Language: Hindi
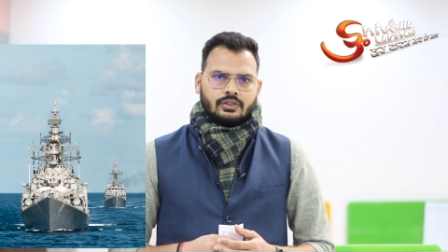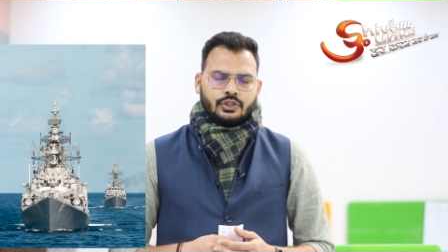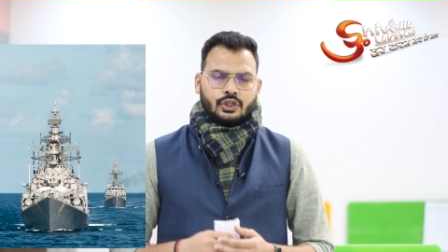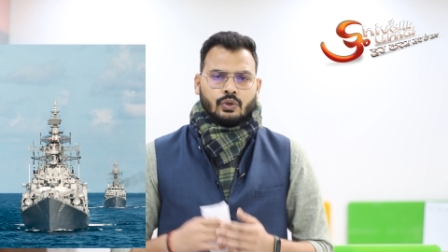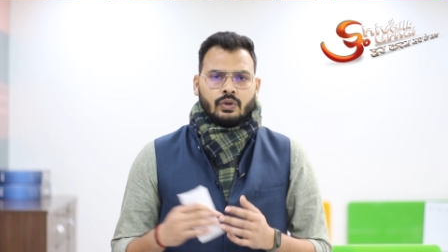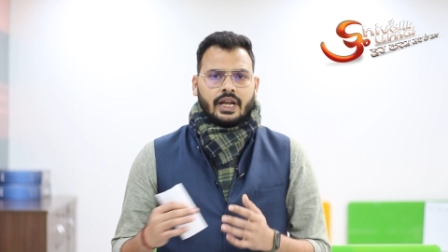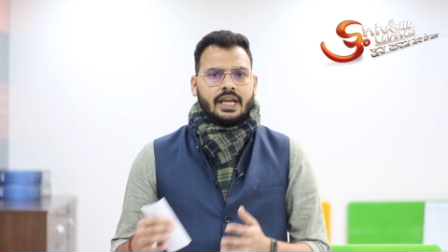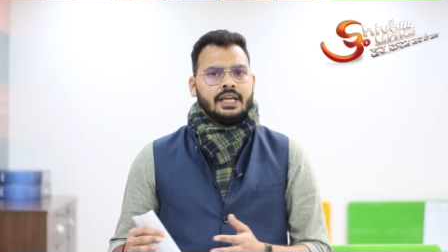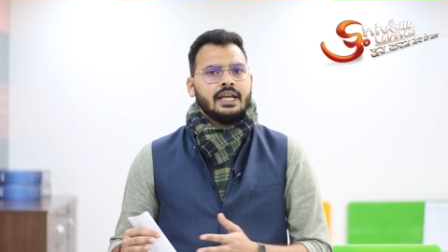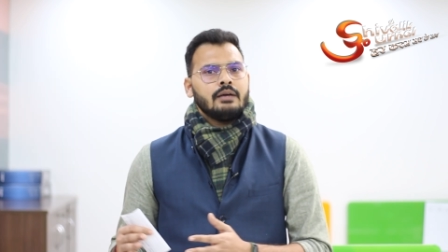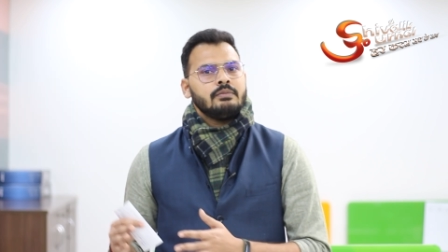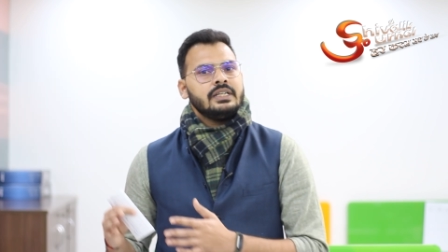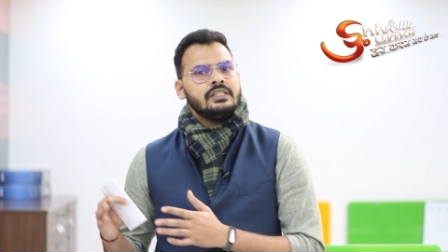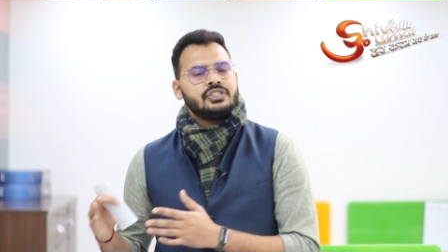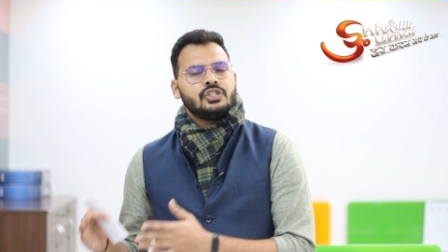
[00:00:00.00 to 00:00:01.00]
क्यों नहीं
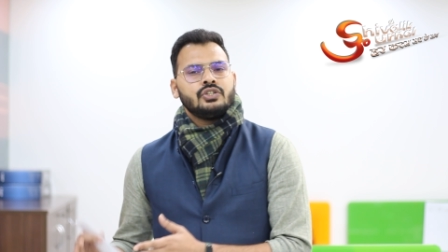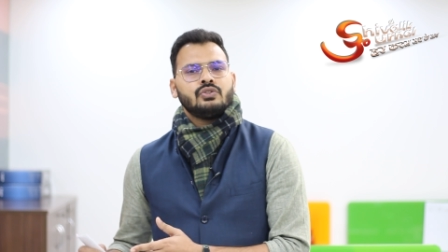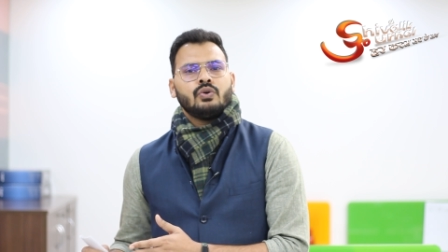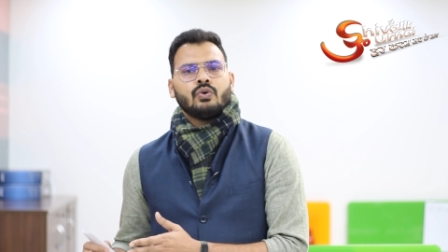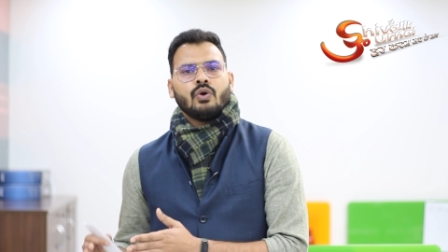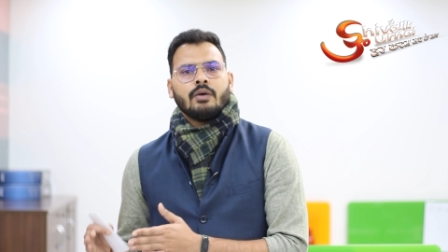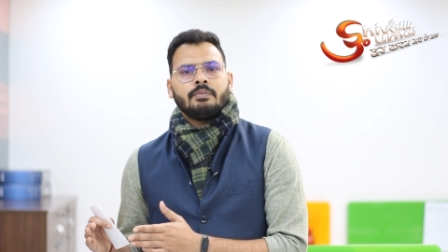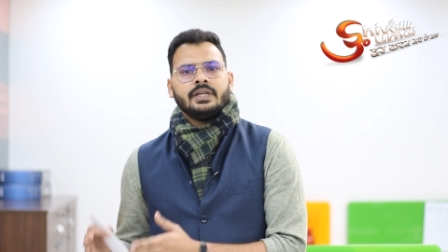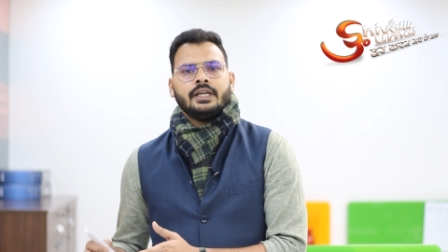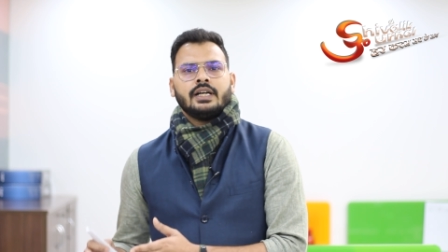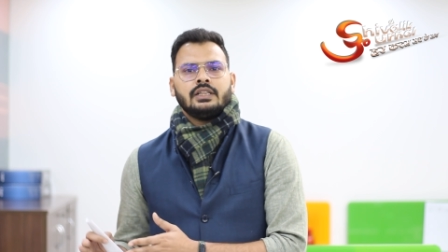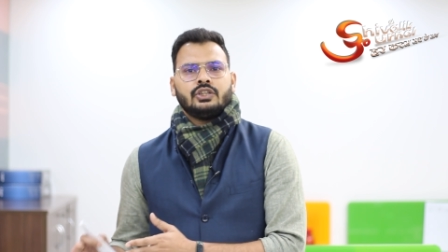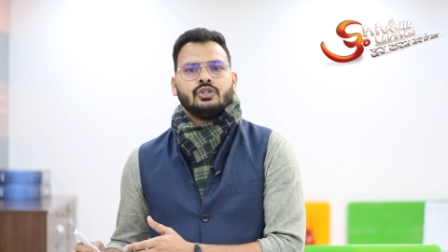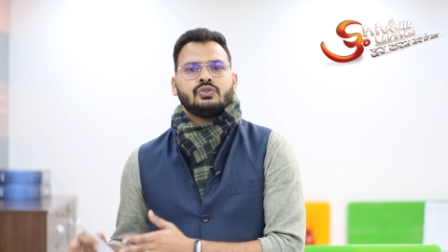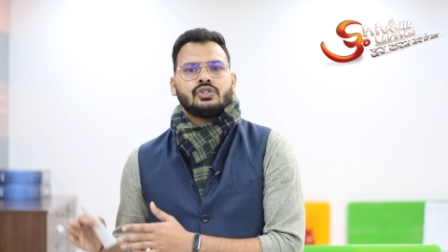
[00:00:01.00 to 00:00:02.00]
हम इन चीजों को अपनी
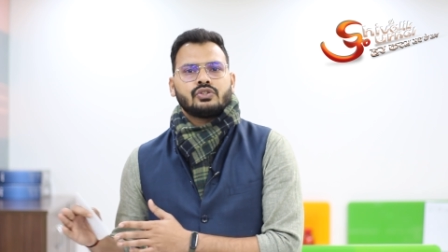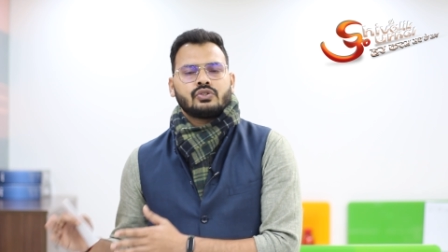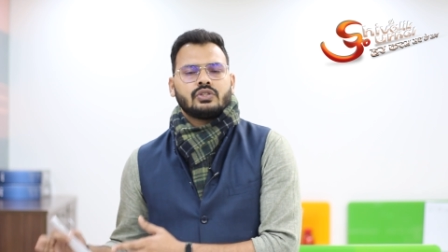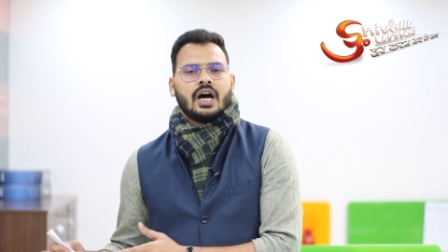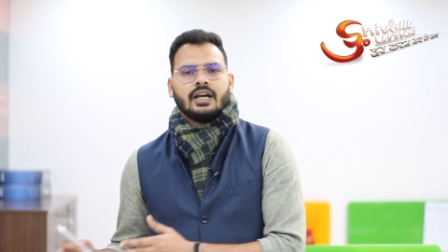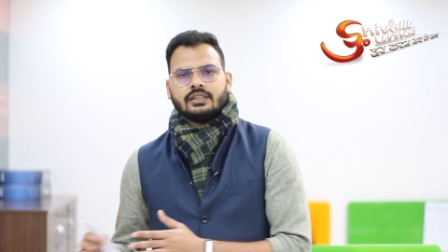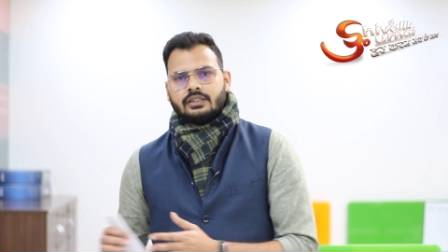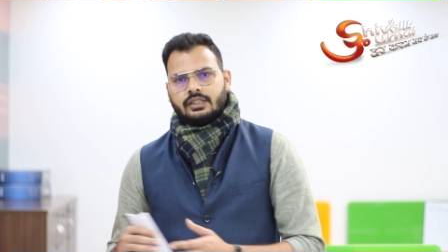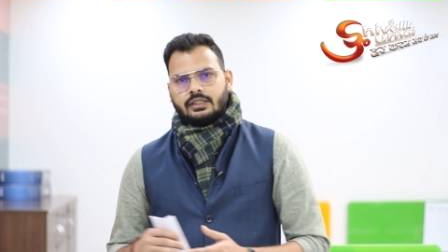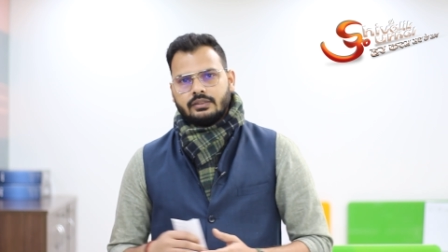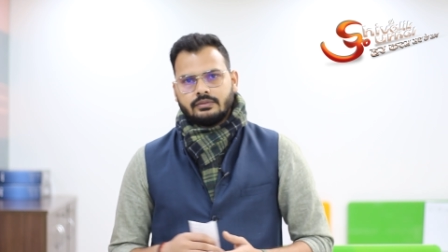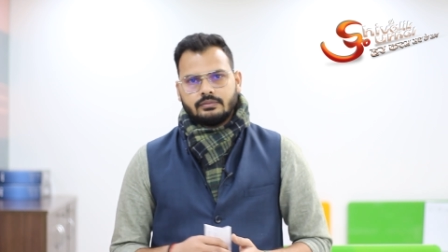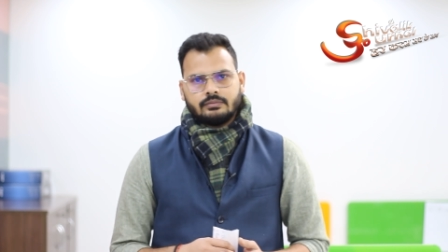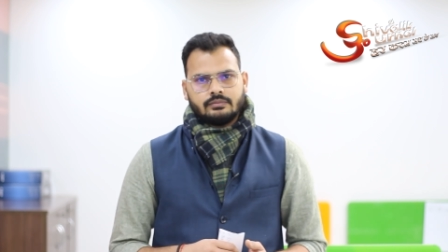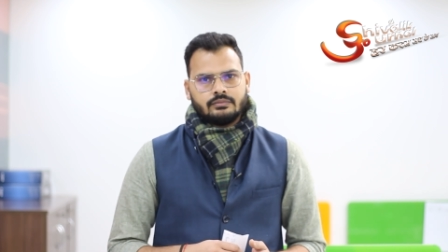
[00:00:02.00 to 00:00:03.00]
गलतियों से सुधारते
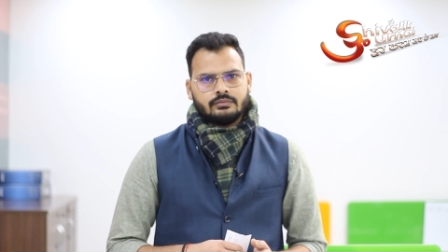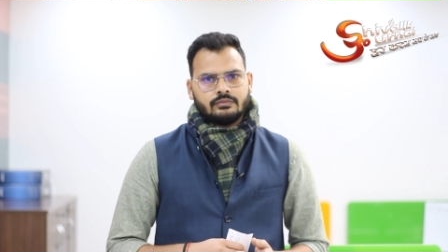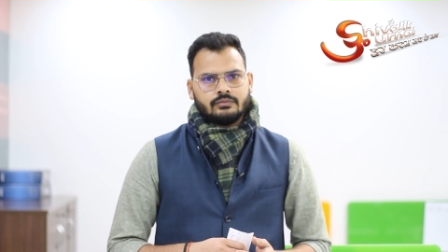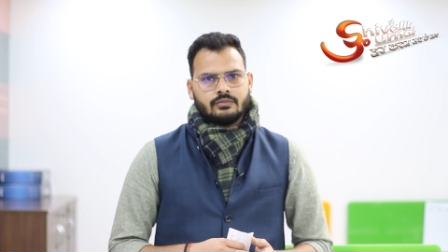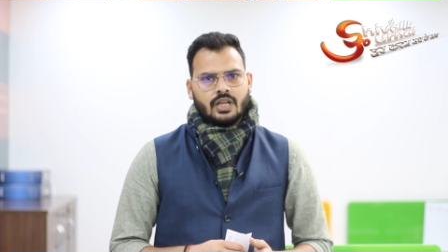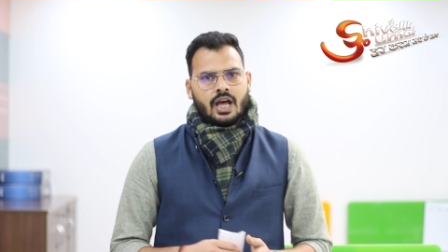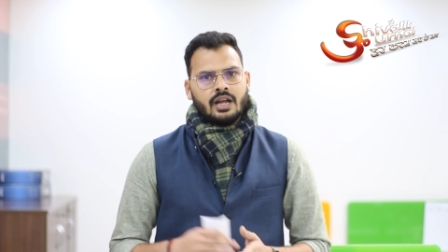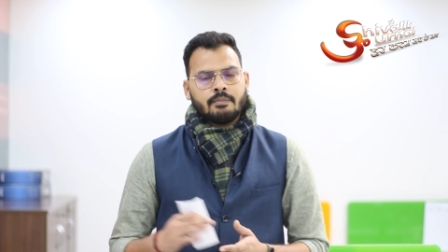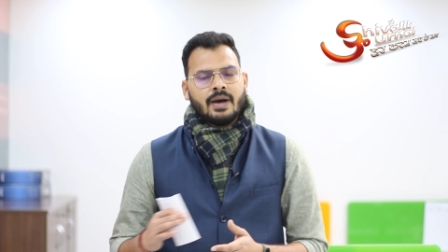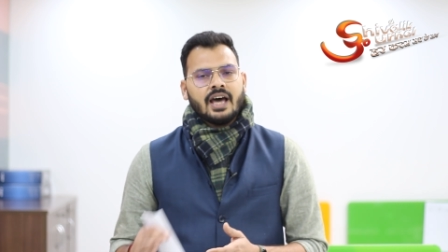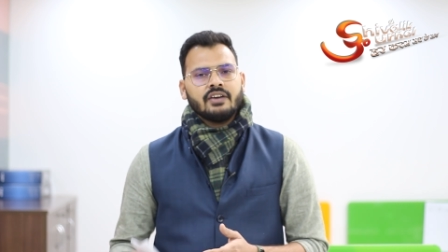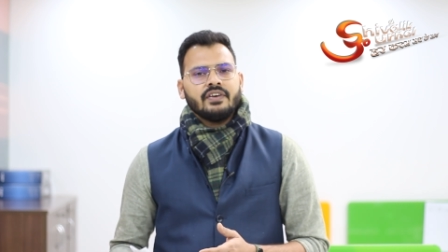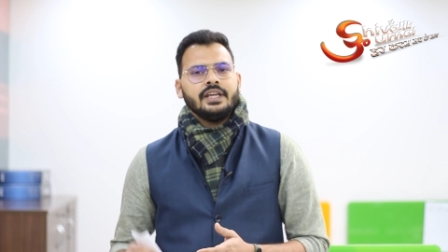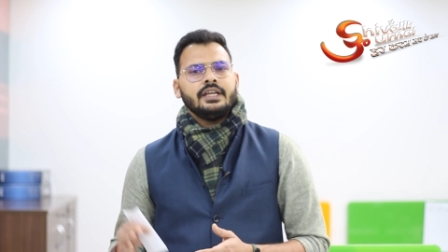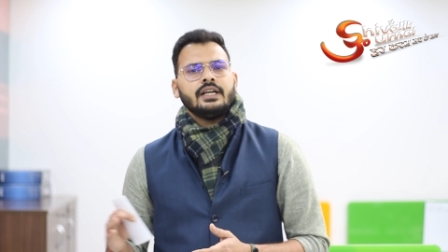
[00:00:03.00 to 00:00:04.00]
हर
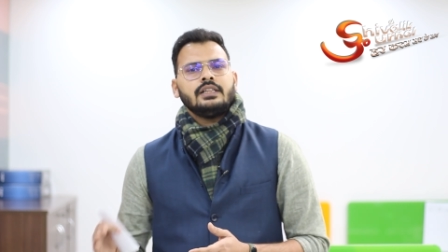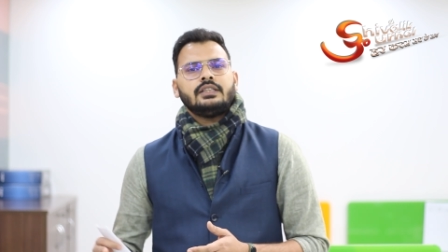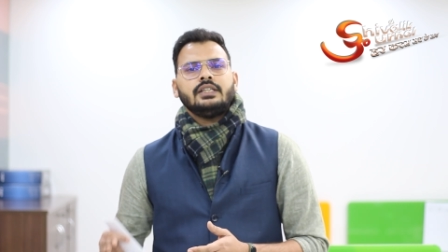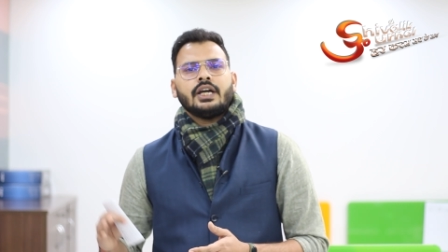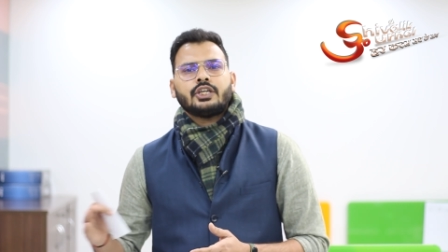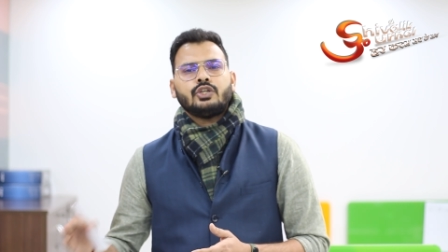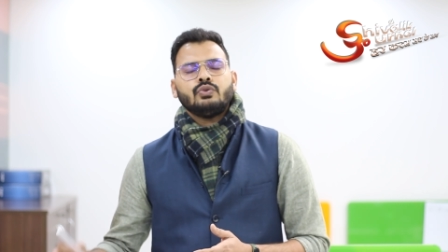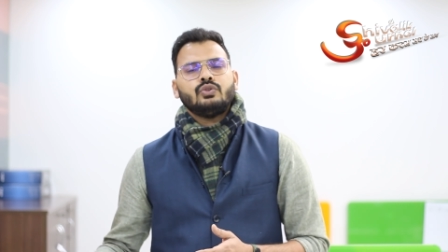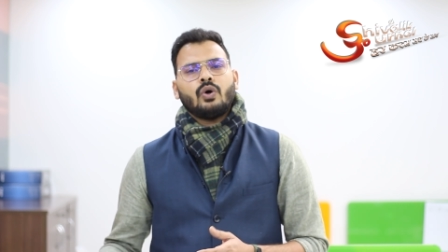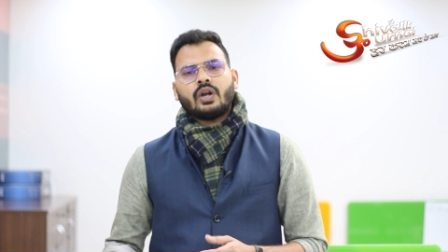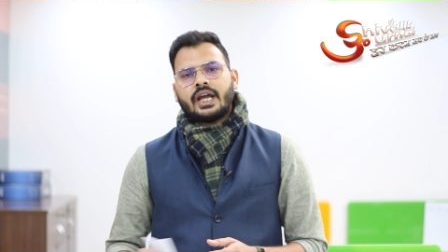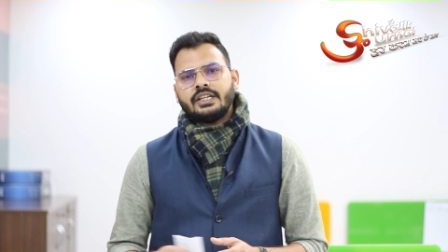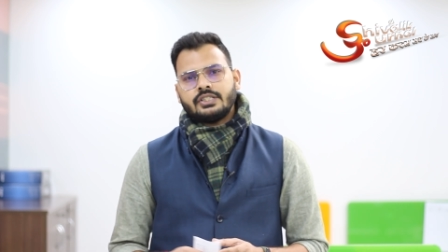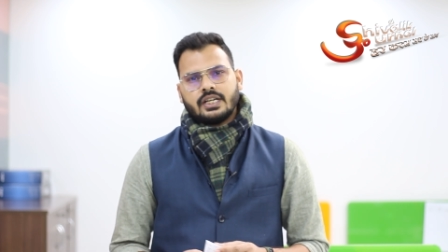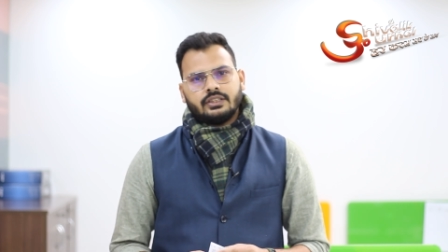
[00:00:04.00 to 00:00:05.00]
बार वही गलतियां क्यों
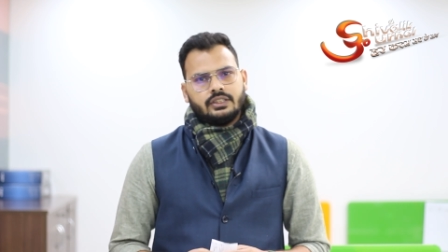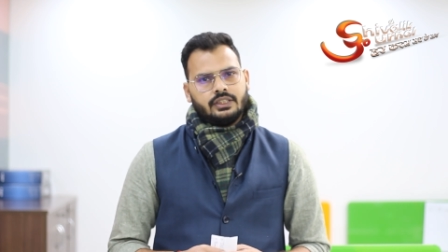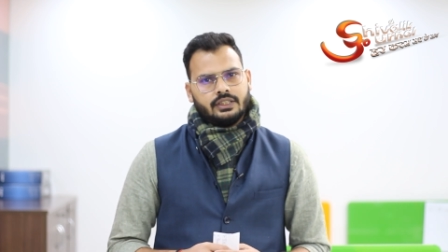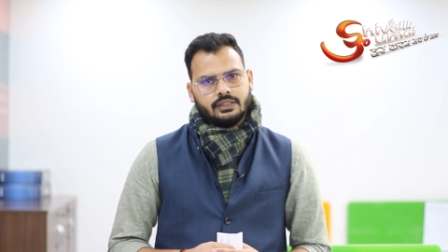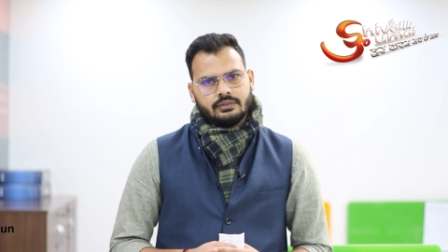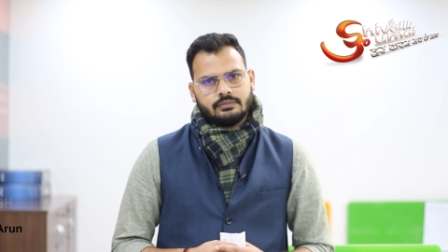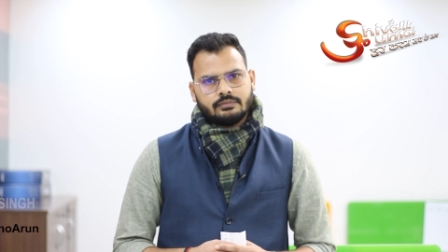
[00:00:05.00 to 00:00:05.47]
दोहराई जाती